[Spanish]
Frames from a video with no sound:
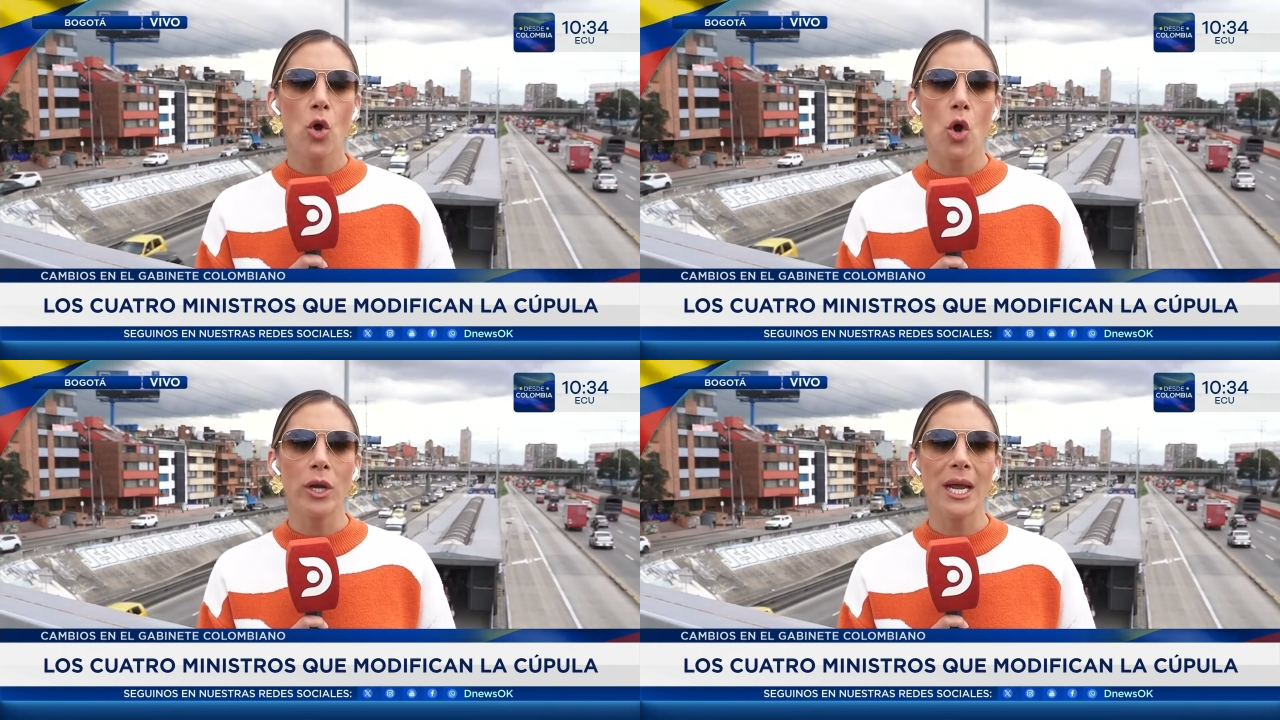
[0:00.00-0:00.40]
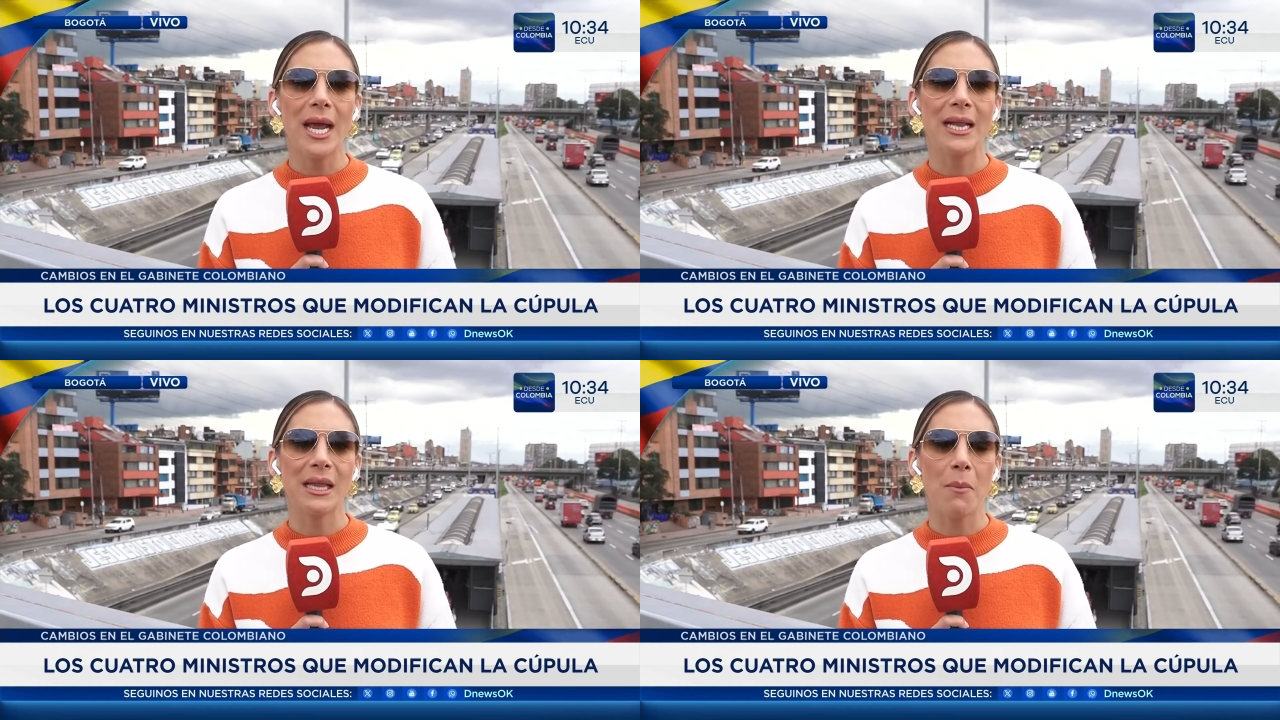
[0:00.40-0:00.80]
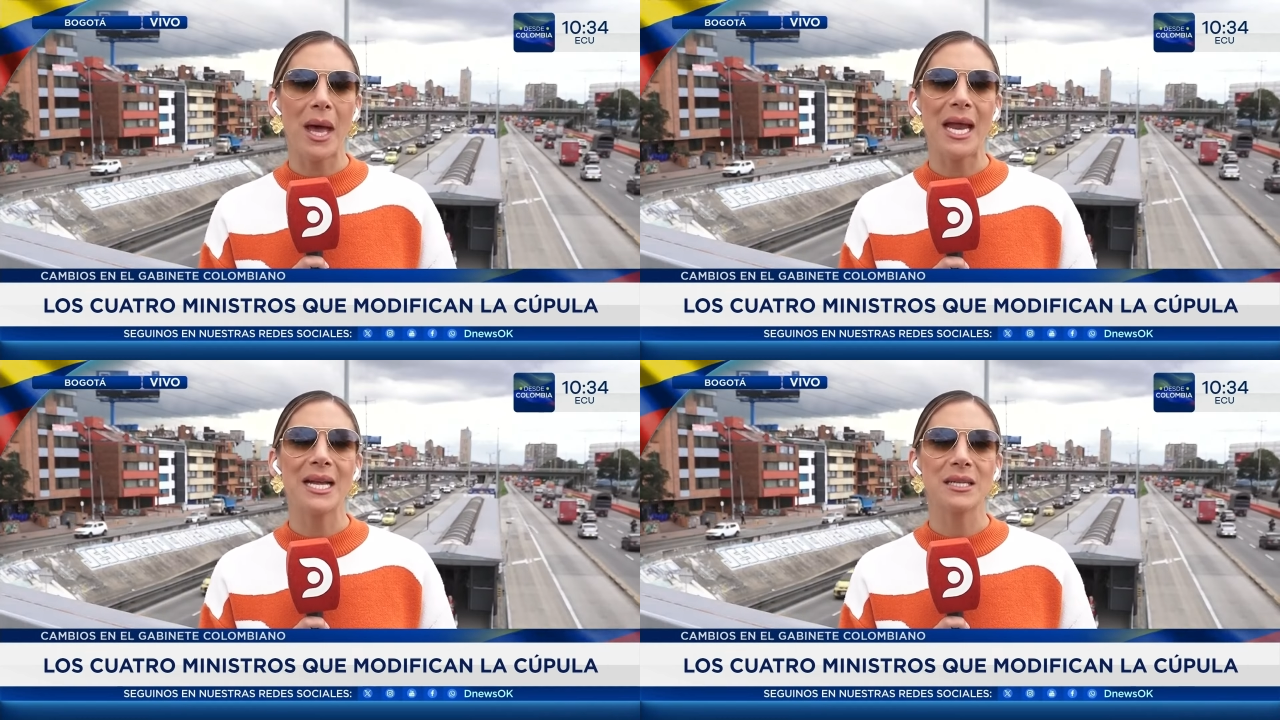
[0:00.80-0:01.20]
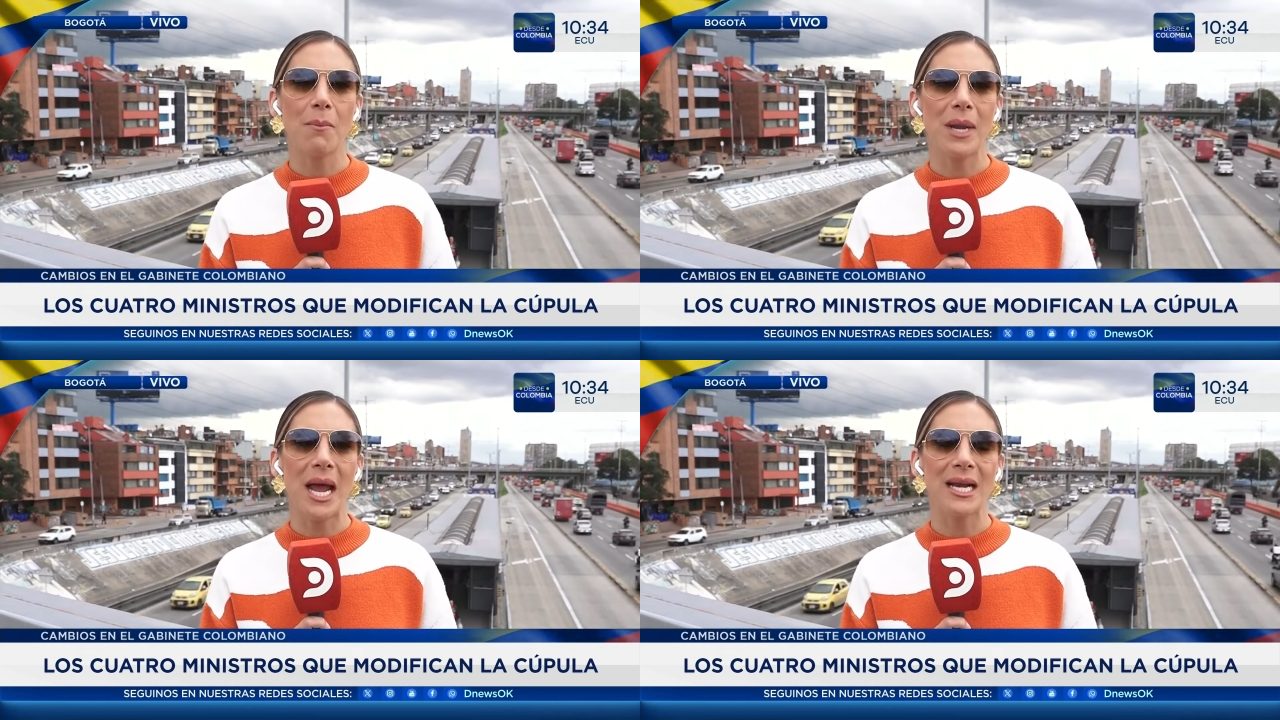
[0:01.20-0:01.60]
con el tema de la
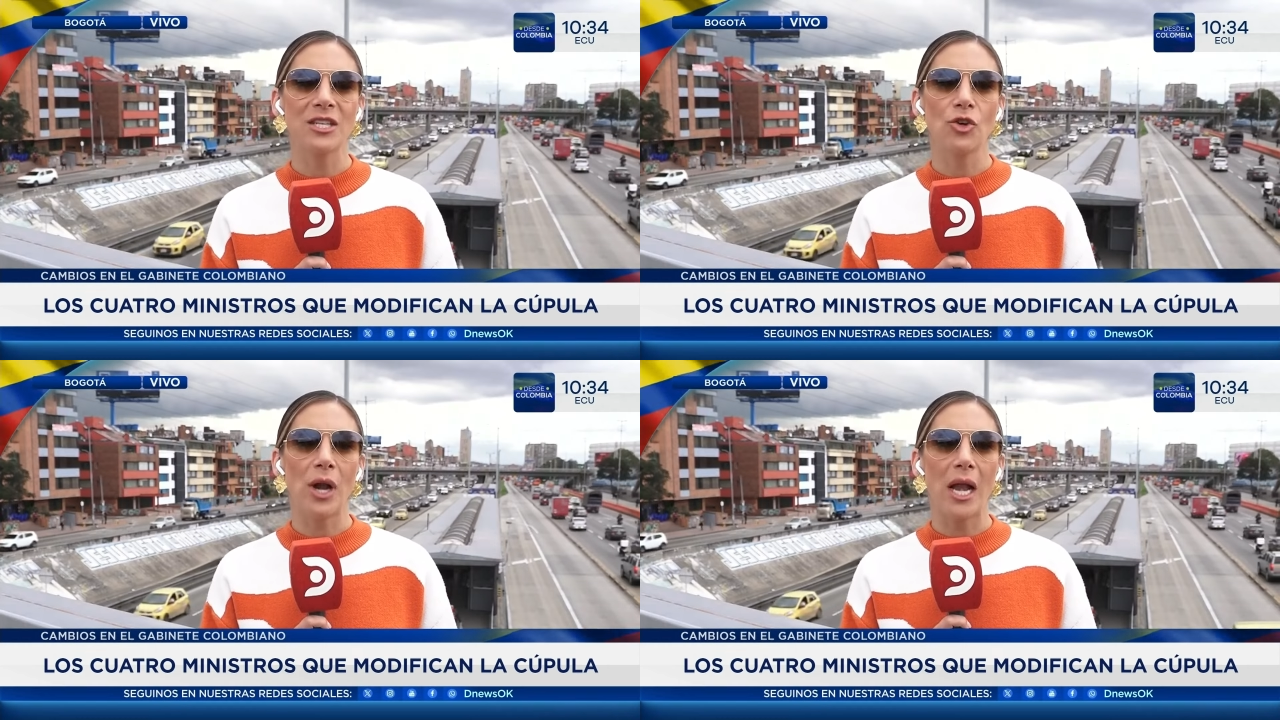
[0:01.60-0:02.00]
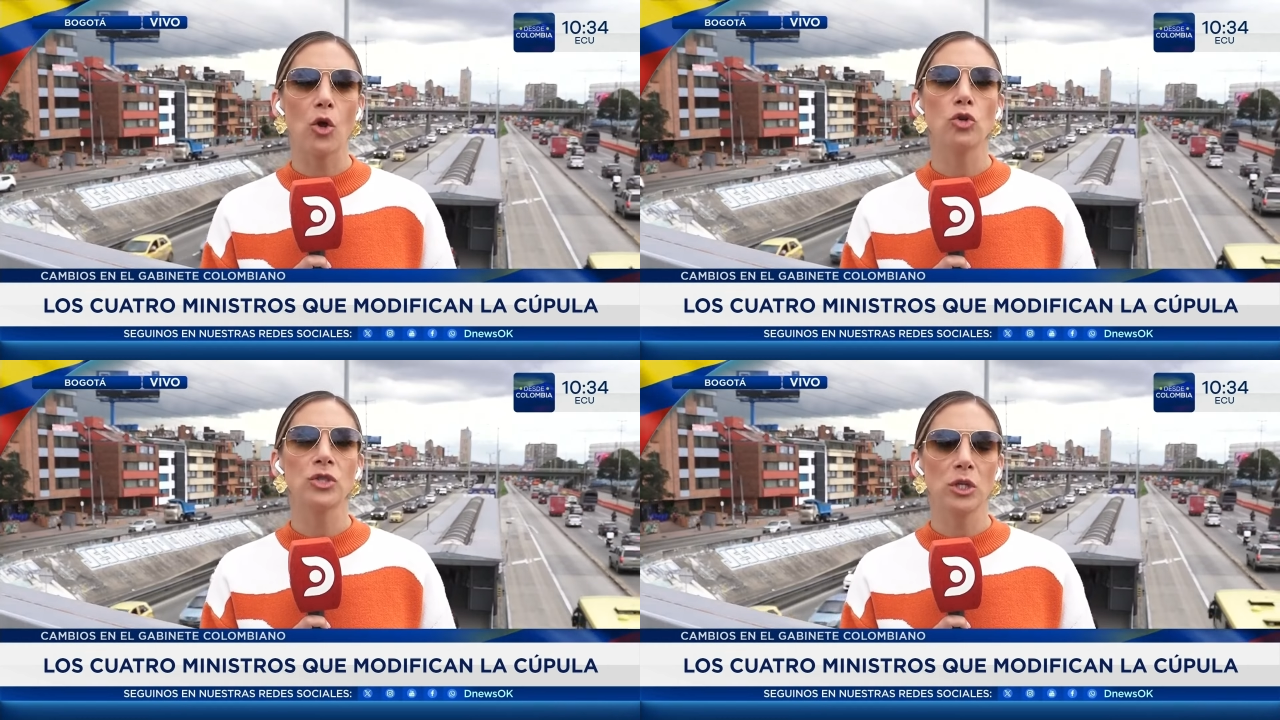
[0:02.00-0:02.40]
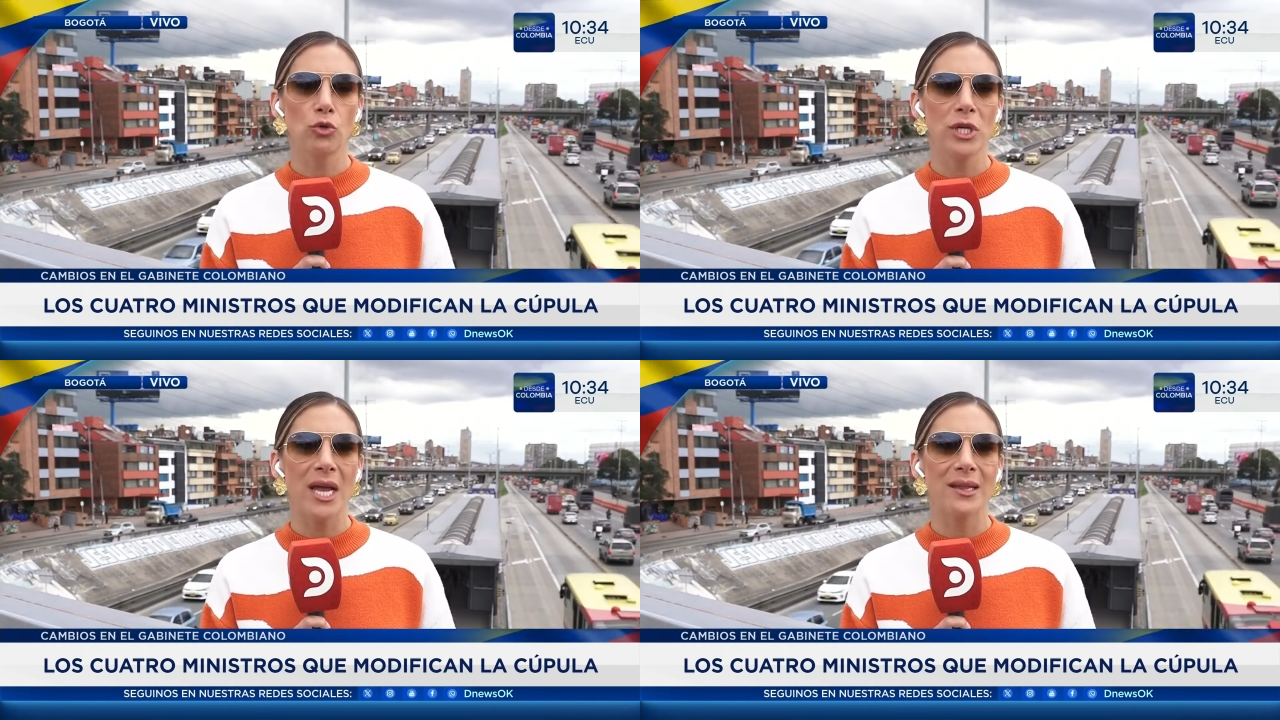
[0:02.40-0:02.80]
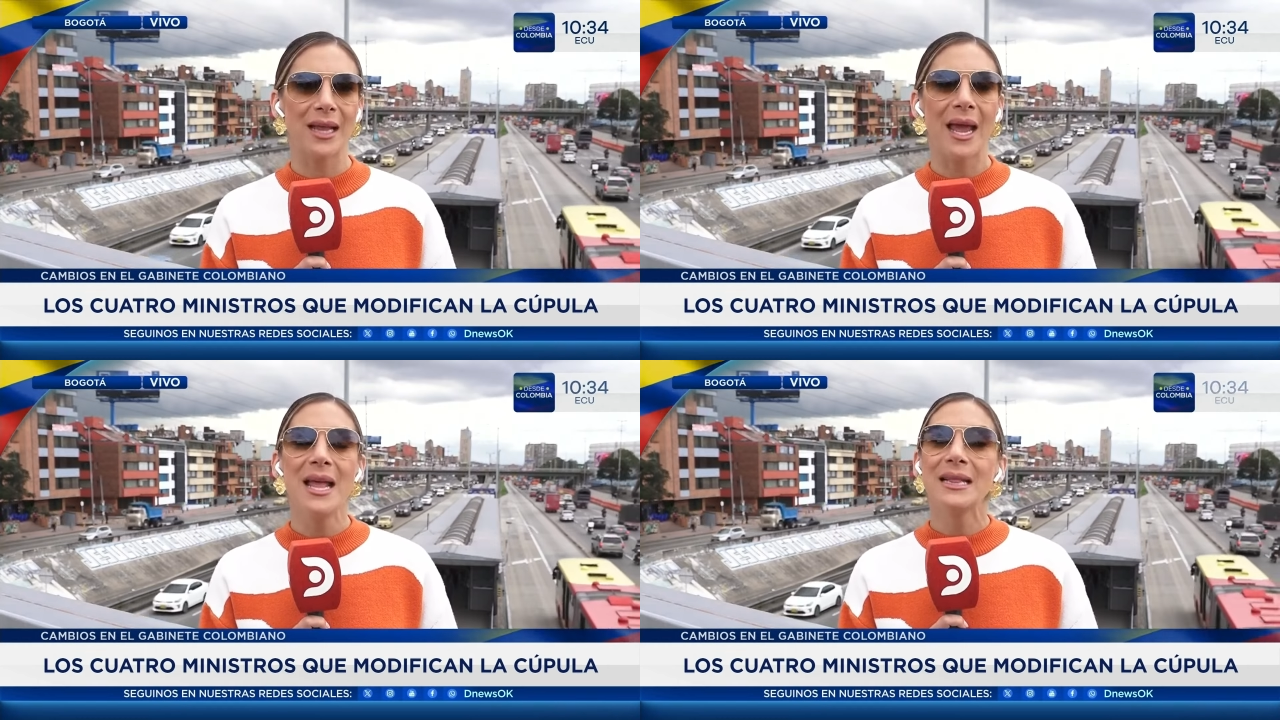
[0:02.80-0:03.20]
Asamblea Nacional Constituyente.